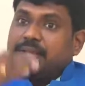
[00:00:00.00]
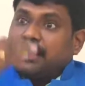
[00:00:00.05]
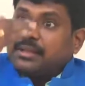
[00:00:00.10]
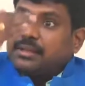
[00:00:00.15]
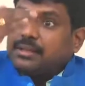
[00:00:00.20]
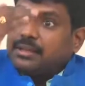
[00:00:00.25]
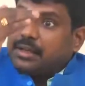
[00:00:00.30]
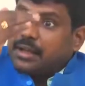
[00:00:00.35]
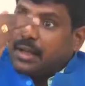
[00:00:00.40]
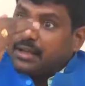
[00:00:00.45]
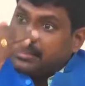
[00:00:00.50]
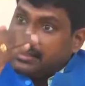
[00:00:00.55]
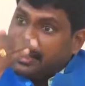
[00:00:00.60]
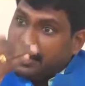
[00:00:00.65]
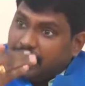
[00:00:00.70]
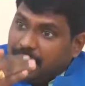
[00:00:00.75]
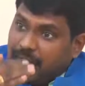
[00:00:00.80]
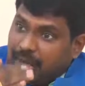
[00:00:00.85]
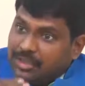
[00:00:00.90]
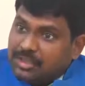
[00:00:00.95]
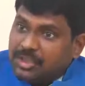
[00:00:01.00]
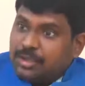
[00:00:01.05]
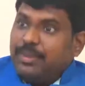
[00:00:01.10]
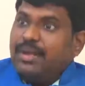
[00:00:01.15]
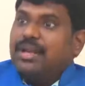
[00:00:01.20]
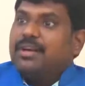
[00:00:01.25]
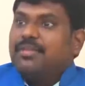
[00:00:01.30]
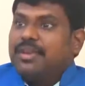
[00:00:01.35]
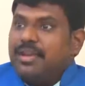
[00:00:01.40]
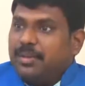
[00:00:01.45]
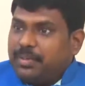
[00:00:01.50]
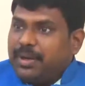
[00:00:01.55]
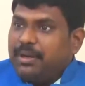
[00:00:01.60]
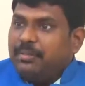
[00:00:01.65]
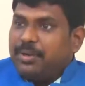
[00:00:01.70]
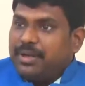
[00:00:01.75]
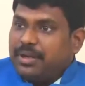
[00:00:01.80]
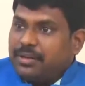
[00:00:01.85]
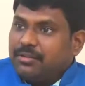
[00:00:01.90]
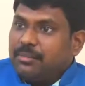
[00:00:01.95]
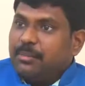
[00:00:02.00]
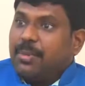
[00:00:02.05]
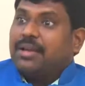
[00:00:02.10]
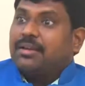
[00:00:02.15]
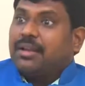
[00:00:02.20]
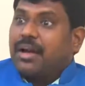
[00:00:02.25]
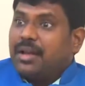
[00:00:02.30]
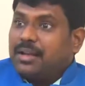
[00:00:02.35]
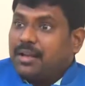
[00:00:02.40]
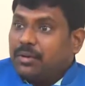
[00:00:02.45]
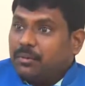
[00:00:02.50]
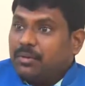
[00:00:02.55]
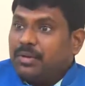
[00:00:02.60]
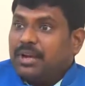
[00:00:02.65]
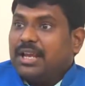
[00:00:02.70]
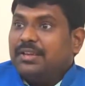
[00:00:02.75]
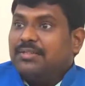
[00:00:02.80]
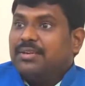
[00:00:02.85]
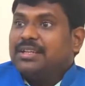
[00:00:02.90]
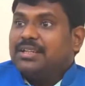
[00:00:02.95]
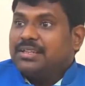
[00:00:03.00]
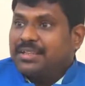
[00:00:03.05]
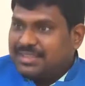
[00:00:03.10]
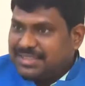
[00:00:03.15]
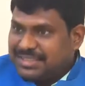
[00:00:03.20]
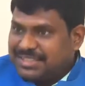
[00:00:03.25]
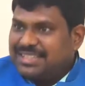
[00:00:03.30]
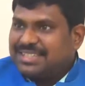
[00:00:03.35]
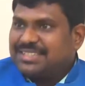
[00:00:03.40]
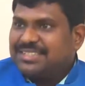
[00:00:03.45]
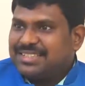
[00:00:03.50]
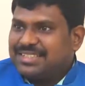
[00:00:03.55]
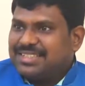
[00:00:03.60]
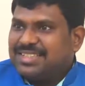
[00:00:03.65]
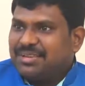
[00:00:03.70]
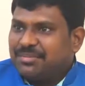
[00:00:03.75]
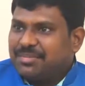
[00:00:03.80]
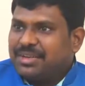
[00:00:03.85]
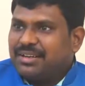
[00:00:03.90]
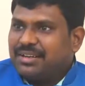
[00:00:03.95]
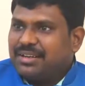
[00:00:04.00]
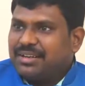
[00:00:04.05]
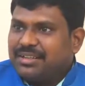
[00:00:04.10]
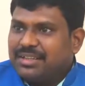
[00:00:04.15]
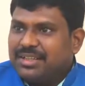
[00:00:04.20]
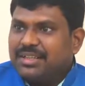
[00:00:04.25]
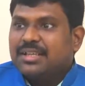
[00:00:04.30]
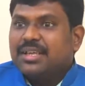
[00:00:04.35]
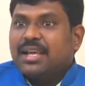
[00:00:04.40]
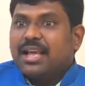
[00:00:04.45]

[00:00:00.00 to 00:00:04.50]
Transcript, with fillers: எதுக்கு அது எல்லாத்துக்குமே நான் வரி பே பண்ணியிருப்பேன் அதான் ஒரே வரி தான் ஜிஎஸ்டி அப்படின்றது